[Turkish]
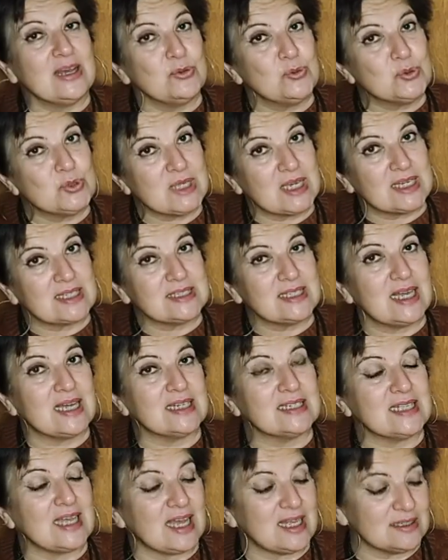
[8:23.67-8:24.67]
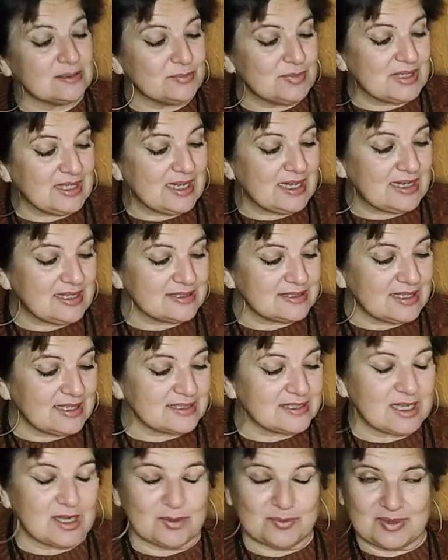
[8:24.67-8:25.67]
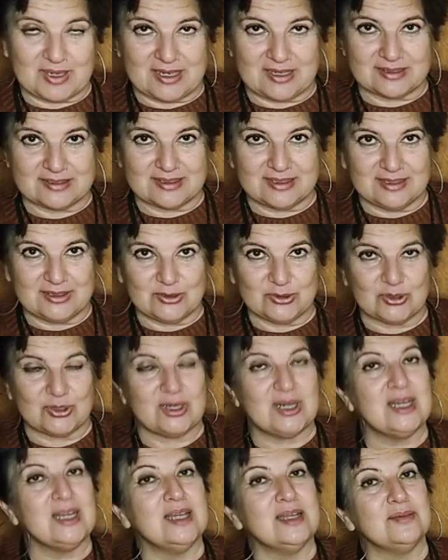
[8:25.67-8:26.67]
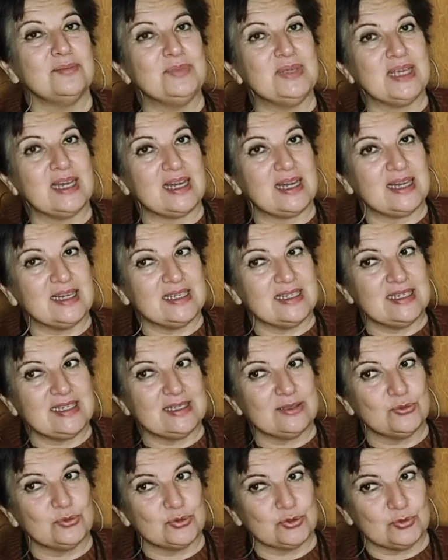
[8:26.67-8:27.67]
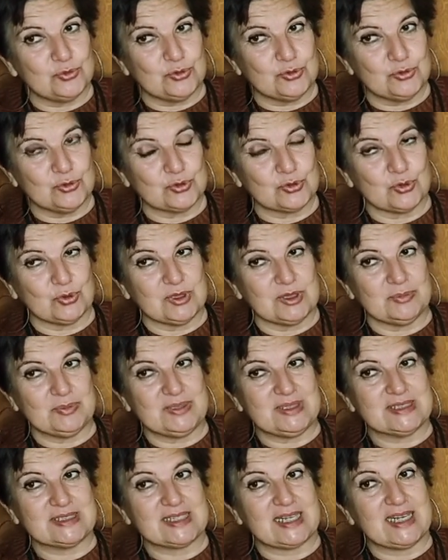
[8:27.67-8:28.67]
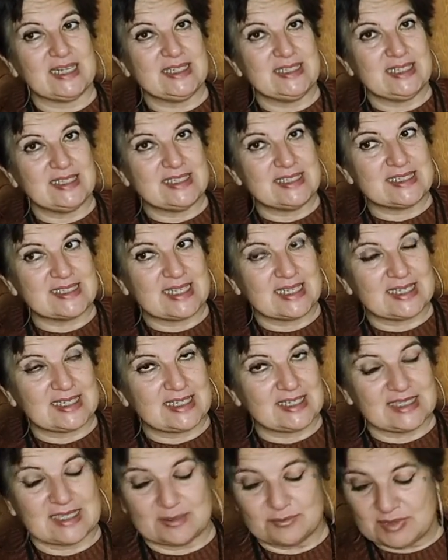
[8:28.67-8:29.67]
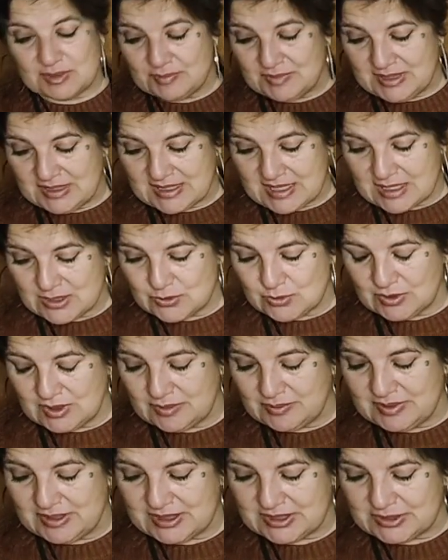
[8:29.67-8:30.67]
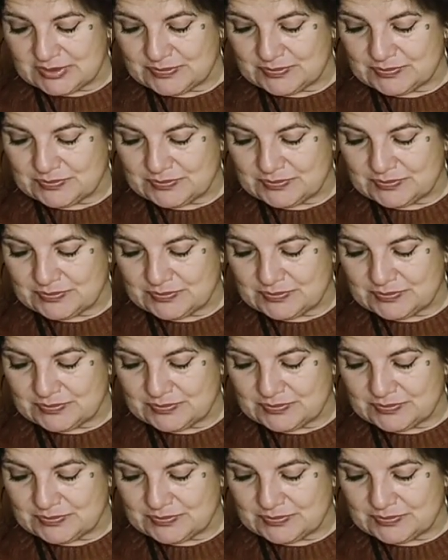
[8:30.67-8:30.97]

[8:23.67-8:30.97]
Uzaklardan bir yerden haber geliyor. Bir aile durumunuz olabilir. Ailenizden kalan bir miras olabilir